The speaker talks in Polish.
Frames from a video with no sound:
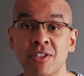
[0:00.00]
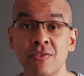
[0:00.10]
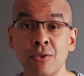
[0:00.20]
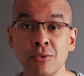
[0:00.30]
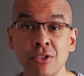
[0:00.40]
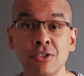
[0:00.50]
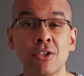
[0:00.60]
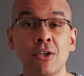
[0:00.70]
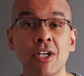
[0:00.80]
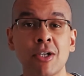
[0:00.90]
przywrócić
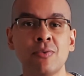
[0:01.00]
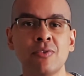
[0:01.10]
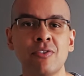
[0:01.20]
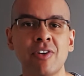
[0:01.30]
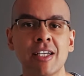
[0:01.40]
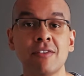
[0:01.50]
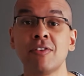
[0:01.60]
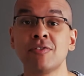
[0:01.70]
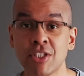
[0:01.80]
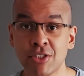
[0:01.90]
trochę równowagi
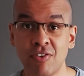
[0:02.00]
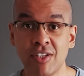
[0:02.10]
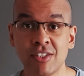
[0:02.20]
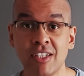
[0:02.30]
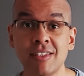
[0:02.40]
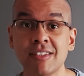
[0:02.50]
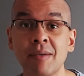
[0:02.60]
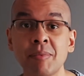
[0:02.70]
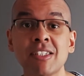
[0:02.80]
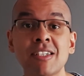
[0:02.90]
we wszechświecie,
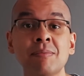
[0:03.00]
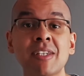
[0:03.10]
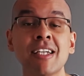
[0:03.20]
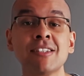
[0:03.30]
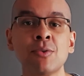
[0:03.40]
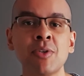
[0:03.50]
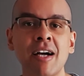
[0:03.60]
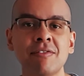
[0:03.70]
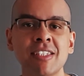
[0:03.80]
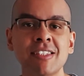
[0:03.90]
zamierzam teraz
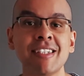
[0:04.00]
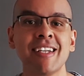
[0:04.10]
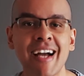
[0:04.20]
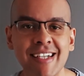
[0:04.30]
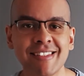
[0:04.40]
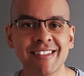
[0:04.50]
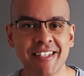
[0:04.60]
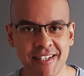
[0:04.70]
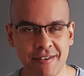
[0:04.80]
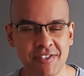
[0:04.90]
ujawnić raz
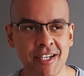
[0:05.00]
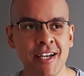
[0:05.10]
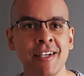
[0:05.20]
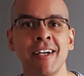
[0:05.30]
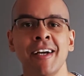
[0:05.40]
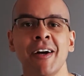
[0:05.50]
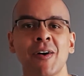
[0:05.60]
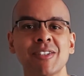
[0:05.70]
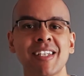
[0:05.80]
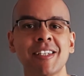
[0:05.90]
na zawsze
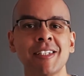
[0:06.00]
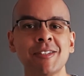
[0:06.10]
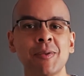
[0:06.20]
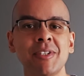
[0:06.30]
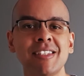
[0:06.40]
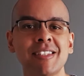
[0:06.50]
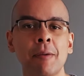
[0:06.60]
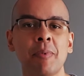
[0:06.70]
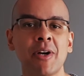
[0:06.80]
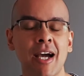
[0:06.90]
ostateczną
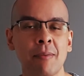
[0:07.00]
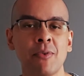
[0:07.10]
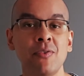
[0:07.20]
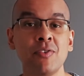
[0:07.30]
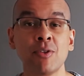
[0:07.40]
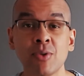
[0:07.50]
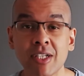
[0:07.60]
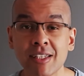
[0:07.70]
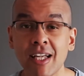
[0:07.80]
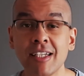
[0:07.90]
listę pokarmów,
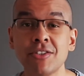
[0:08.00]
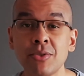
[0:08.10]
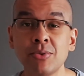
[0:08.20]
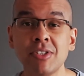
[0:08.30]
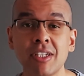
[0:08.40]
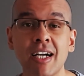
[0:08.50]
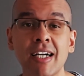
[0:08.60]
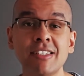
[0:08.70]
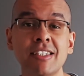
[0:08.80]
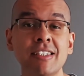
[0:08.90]
których należy
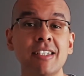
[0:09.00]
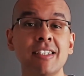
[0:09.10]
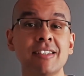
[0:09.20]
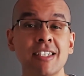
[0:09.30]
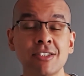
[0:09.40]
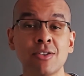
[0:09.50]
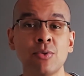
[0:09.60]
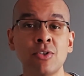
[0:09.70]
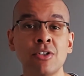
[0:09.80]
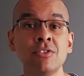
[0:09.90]
unikać, jeśli chcesz
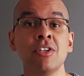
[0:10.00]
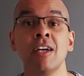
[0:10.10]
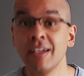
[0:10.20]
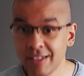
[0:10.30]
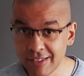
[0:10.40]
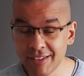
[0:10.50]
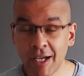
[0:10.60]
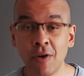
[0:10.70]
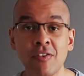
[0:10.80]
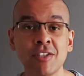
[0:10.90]
schudnąć i
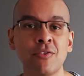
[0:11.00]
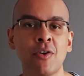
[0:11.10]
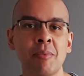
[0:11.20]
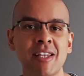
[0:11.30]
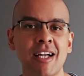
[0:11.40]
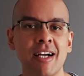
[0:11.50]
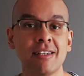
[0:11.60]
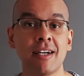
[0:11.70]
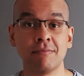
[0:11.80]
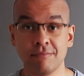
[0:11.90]
zachować formę na
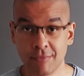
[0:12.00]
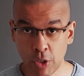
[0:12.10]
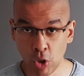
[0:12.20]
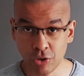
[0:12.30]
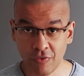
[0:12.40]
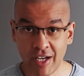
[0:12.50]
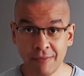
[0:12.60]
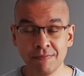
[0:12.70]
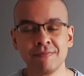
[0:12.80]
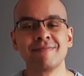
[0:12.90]
lata. Gotowa?